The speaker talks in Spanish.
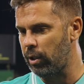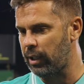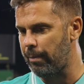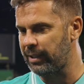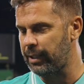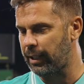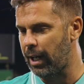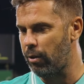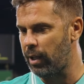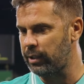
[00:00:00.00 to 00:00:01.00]
o estar más
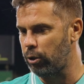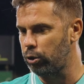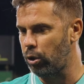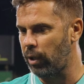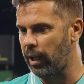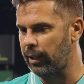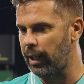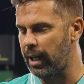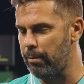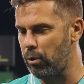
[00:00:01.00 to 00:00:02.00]
cercano a ese control
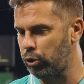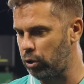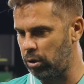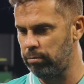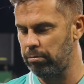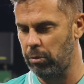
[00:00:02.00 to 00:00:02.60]
que, queremos nosotros.